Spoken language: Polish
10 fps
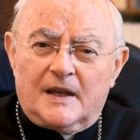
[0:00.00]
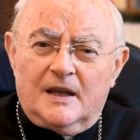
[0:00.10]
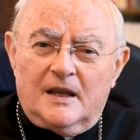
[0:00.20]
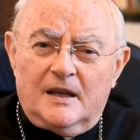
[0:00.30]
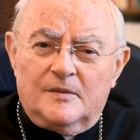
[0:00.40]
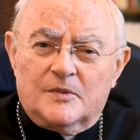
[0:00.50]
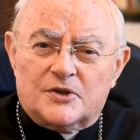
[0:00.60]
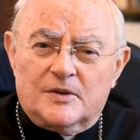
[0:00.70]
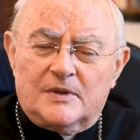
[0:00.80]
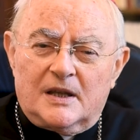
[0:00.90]
E,
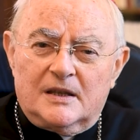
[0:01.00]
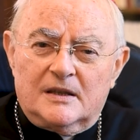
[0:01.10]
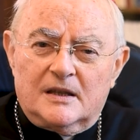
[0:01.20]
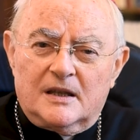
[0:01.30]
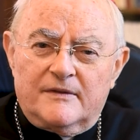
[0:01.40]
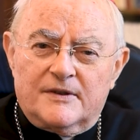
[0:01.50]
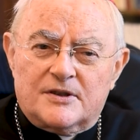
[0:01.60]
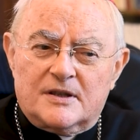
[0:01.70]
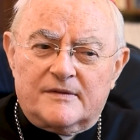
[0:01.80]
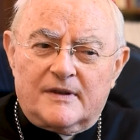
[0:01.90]
możemy naj,
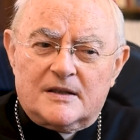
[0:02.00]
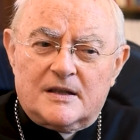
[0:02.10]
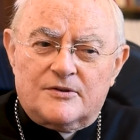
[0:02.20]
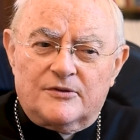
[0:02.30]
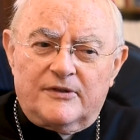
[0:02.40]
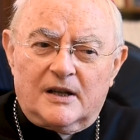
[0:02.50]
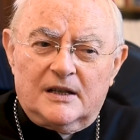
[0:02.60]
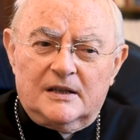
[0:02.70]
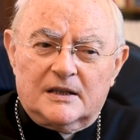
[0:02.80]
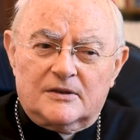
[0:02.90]
najwyżej zwracać
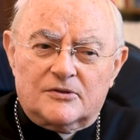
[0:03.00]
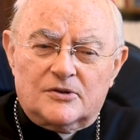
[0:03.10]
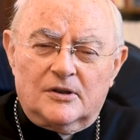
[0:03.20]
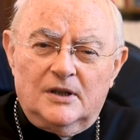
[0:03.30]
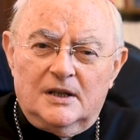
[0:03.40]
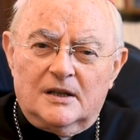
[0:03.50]
uwagę na to, co,